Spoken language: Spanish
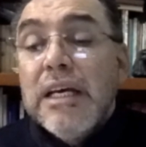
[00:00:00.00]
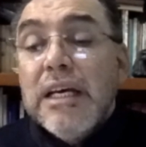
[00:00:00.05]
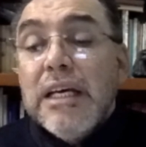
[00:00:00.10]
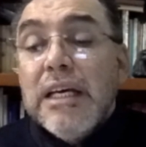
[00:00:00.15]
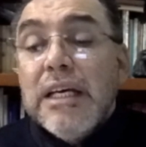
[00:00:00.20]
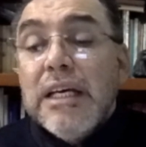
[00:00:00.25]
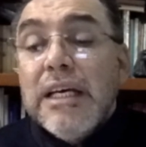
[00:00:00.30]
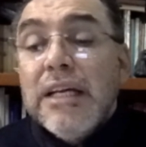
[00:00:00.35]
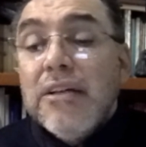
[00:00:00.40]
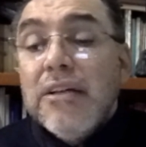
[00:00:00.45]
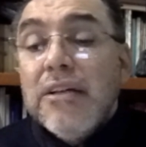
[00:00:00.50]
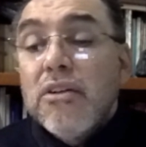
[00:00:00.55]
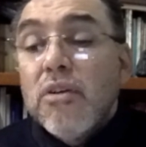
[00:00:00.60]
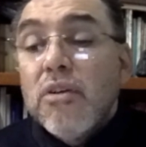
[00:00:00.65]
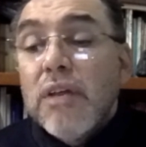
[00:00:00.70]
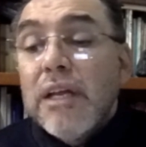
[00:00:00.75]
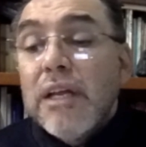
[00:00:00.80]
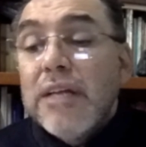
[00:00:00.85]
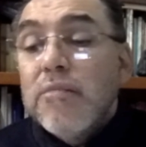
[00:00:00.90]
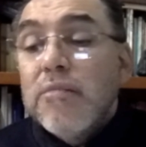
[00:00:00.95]
Y en
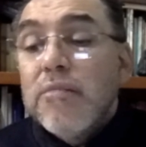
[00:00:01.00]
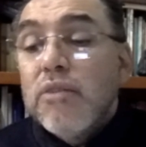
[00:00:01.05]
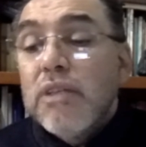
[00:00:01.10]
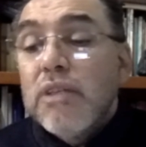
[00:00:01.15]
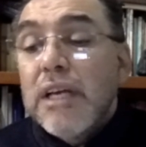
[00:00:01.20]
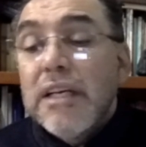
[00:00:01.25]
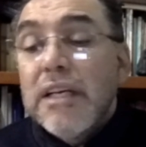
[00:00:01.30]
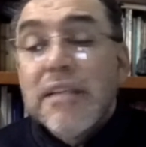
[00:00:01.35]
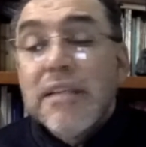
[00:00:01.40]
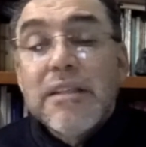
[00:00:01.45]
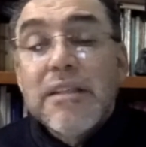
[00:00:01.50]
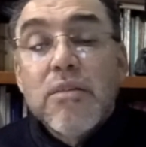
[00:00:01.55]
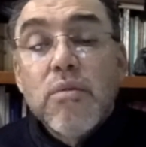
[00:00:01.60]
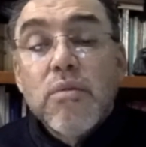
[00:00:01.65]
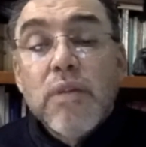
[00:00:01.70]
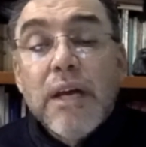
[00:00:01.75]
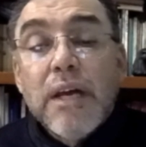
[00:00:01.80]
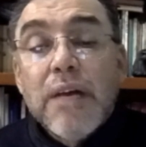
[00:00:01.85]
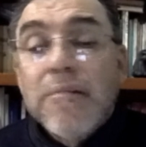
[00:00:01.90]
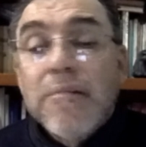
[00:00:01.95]
todas las montañas de
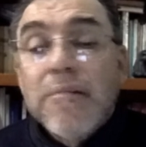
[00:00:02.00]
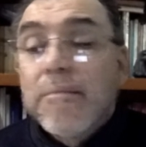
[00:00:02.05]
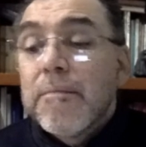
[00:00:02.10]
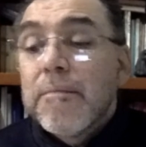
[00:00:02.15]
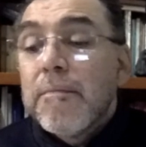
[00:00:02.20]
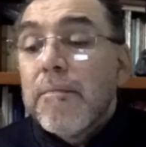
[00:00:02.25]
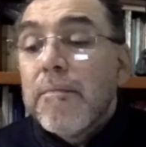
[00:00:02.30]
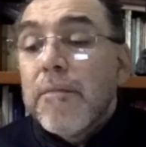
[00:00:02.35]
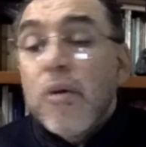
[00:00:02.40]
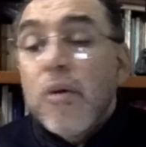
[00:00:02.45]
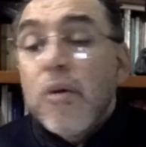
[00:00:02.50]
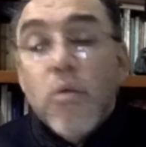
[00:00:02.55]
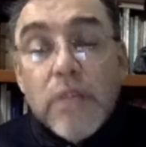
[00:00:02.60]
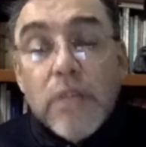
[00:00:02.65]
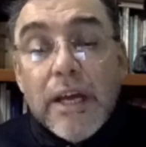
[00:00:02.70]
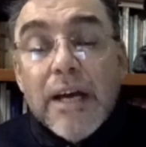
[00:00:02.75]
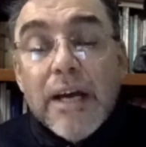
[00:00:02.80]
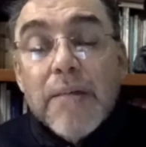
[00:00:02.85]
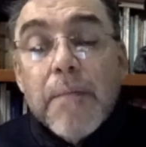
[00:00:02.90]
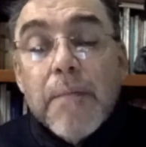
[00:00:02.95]
Judá,
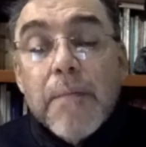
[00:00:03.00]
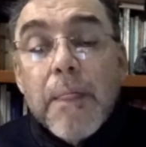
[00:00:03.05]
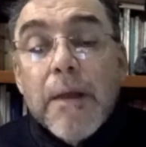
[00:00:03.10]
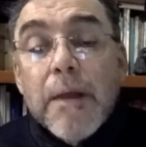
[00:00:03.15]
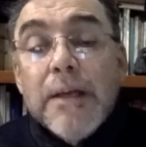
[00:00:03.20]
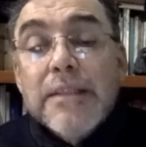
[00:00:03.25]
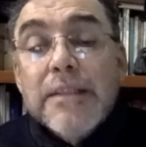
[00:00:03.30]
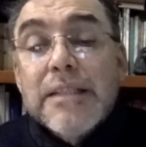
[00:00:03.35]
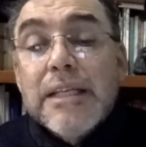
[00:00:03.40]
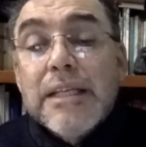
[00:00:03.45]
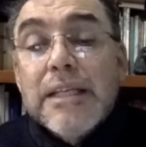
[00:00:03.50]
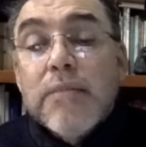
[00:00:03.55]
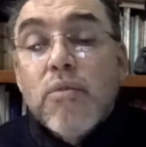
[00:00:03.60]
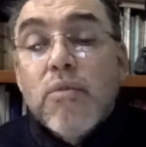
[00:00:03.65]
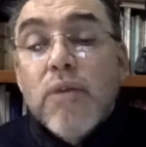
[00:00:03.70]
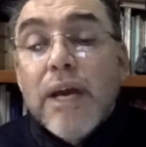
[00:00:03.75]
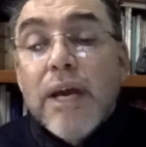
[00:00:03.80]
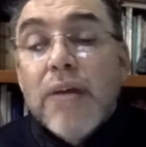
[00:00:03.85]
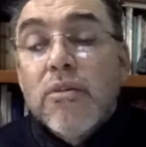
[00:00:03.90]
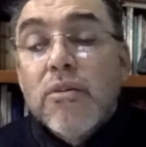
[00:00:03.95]
Judea se
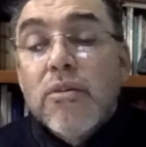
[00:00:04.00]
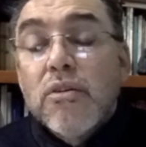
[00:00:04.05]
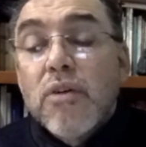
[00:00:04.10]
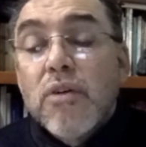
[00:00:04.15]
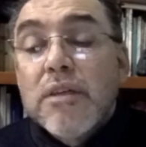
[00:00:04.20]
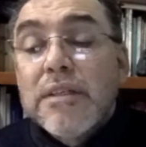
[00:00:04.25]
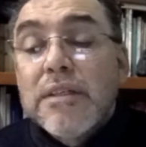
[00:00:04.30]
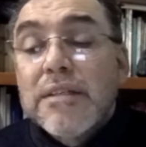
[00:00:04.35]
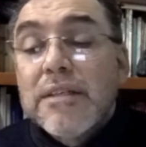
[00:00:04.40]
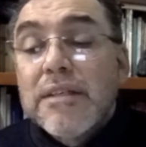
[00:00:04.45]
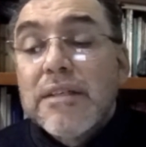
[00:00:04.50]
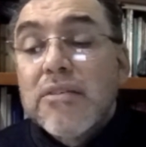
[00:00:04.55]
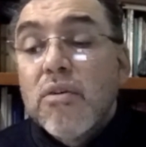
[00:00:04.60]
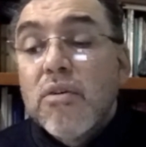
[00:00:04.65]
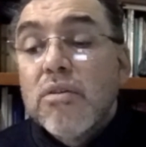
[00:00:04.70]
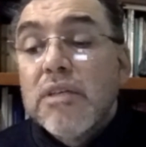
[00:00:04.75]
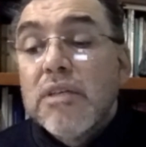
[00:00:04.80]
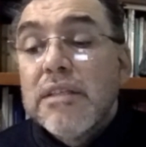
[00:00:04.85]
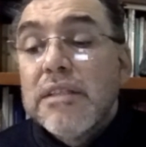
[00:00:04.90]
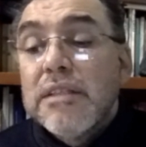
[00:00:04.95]
divulgaron todas estas
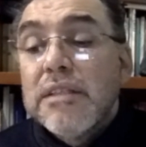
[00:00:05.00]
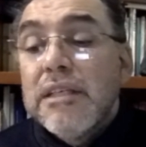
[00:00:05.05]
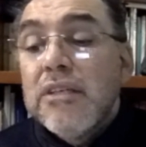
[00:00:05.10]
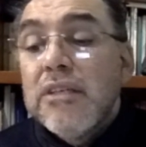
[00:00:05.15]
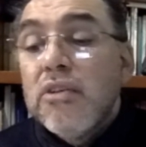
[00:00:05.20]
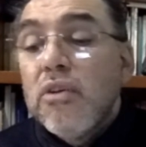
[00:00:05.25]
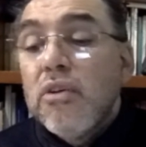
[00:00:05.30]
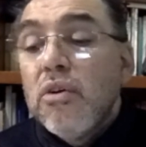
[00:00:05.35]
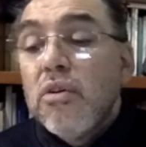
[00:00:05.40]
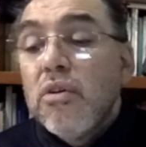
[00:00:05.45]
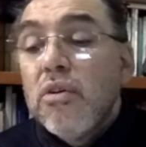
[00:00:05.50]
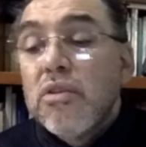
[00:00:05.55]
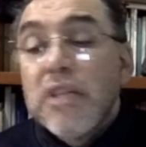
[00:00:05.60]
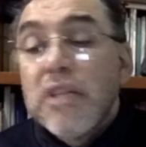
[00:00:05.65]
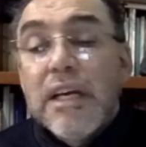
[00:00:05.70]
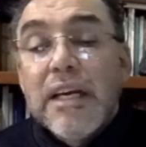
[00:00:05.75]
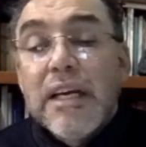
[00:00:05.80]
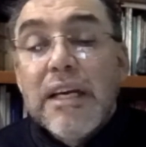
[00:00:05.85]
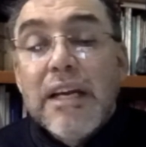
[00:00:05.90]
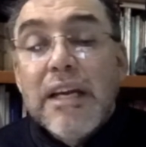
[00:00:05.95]
cosas y todos los
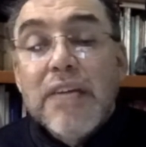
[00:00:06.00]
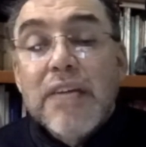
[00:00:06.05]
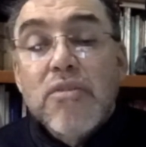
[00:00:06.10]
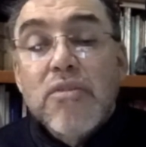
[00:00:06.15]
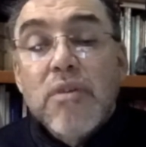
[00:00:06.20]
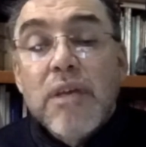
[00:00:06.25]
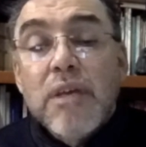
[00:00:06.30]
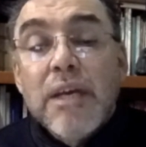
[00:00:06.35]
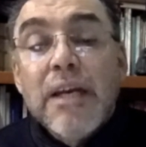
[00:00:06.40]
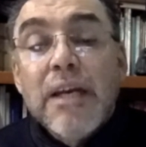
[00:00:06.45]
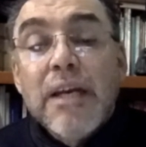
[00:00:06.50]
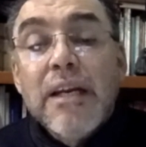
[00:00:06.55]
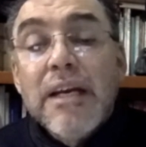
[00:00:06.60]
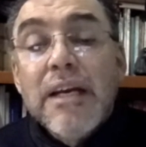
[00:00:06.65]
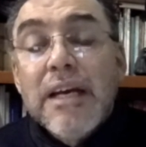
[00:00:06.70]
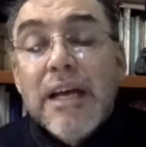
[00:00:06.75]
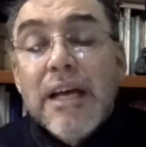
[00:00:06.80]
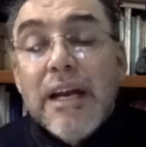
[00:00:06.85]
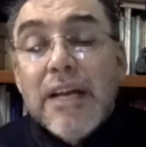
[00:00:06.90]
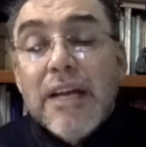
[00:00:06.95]
que las oían
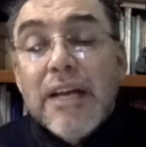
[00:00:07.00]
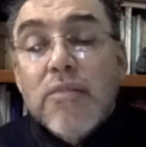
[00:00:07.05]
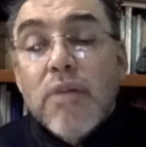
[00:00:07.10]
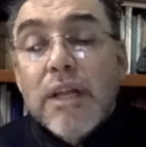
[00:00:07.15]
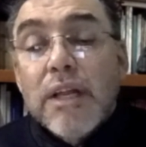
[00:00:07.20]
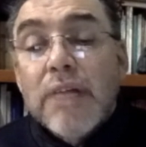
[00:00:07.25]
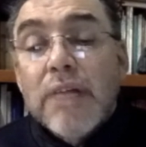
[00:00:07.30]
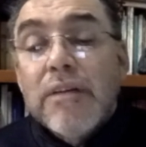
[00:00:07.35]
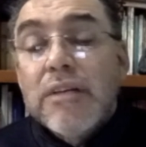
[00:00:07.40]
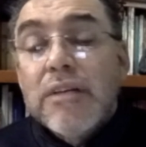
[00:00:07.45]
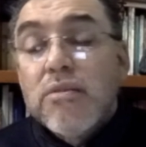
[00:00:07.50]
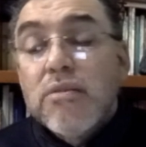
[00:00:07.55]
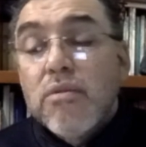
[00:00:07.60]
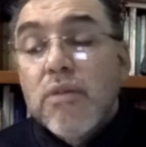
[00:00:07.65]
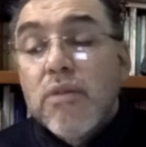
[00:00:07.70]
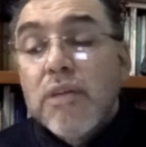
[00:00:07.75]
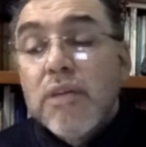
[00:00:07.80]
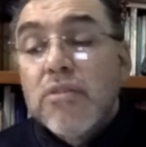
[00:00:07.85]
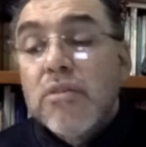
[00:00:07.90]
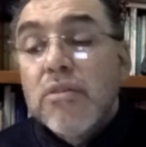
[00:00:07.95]
las guardaban en su
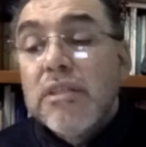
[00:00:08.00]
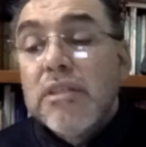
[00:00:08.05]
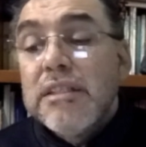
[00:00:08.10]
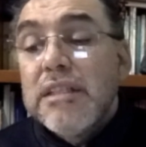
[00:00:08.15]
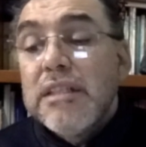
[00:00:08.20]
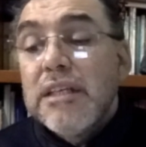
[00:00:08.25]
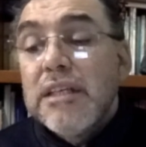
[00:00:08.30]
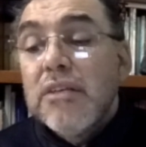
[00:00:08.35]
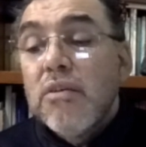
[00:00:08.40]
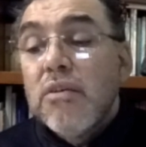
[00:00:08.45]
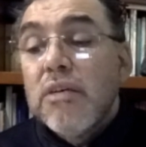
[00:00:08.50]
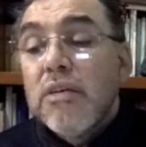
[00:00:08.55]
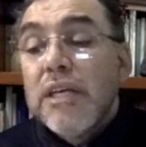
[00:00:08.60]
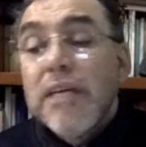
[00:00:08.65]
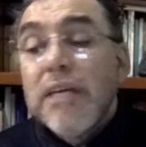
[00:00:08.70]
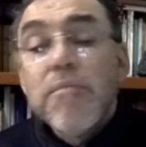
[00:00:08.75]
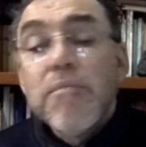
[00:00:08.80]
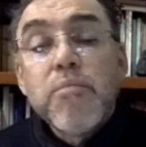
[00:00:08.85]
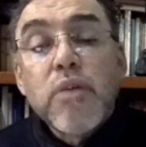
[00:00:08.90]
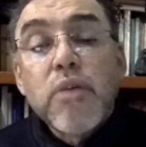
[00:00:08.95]
corazón diciendo,
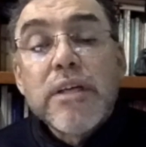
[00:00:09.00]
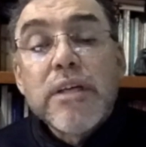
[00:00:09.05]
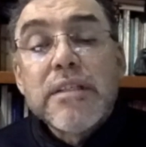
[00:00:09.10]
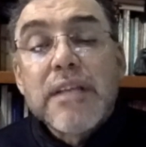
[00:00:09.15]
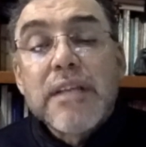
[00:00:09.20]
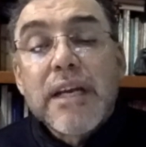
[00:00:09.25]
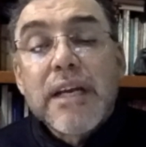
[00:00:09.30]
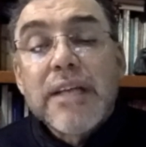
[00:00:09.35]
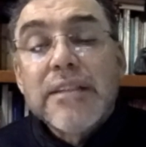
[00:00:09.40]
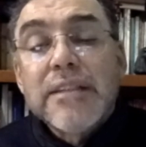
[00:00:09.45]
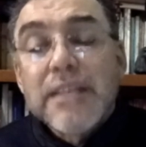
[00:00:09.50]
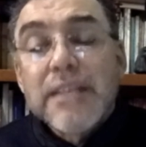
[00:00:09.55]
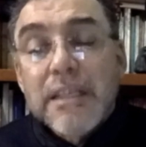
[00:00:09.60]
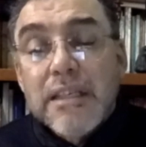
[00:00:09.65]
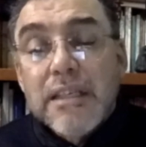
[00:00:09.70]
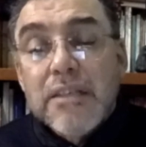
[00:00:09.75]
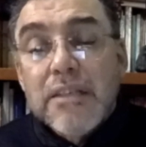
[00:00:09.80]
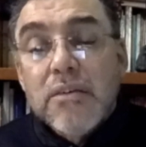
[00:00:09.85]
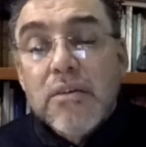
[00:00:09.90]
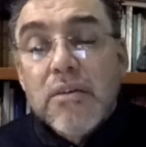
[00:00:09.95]
¿quién pues será este
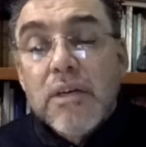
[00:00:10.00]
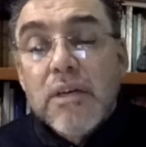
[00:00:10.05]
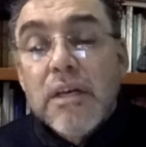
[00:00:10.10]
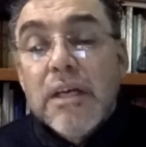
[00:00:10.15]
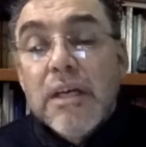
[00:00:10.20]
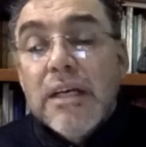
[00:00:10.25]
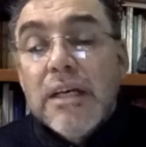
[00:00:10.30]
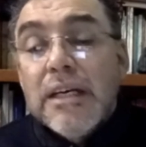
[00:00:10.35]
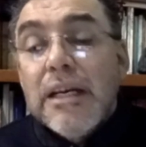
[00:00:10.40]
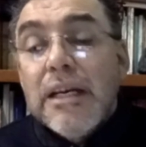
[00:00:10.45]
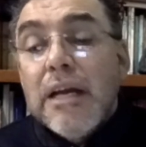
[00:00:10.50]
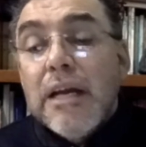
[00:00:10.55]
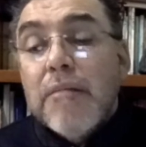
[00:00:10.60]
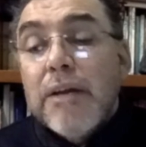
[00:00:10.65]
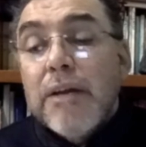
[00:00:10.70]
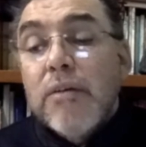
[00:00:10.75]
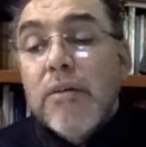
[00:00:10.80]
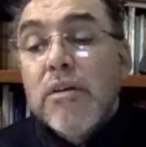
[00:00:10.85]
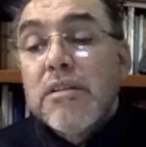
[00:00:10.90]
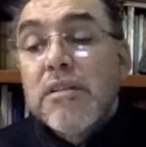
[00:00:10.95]
niño? Y la
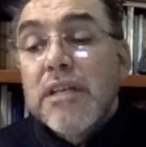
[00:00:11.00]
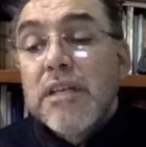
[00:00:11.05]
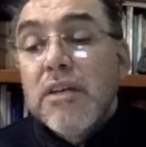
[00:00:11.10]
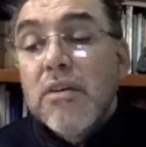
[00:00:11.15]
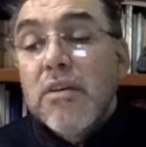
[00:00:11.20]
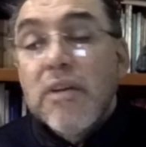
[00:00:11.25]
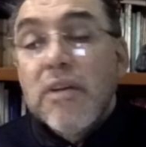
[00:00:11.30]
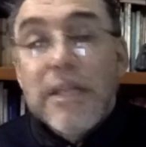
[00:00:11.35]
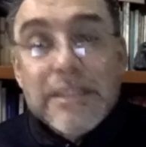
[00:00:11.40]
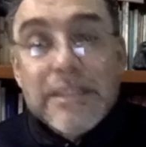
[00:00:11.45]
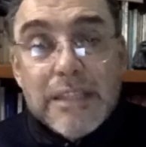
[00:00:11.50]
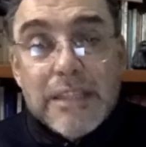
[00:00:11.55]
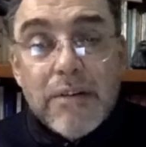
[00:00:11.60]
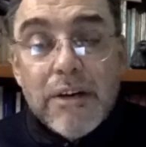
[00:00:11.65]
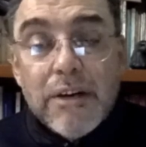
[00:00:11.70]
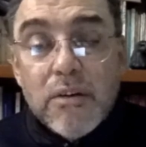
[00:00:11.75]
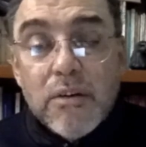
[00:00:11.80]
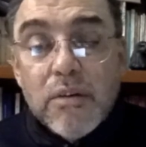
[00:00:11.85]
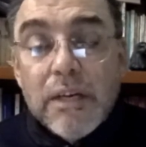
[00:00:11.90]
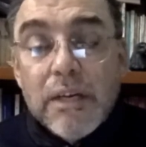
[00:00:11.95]
mano del Señor
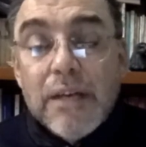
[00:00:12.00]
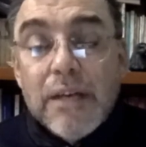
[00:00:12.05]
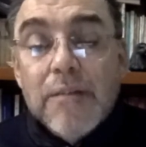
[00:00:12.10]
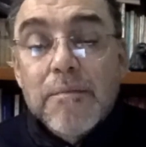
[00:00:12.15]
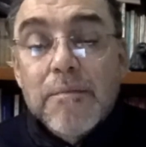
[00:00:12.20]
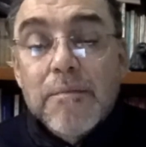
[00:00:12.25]
estaba con él.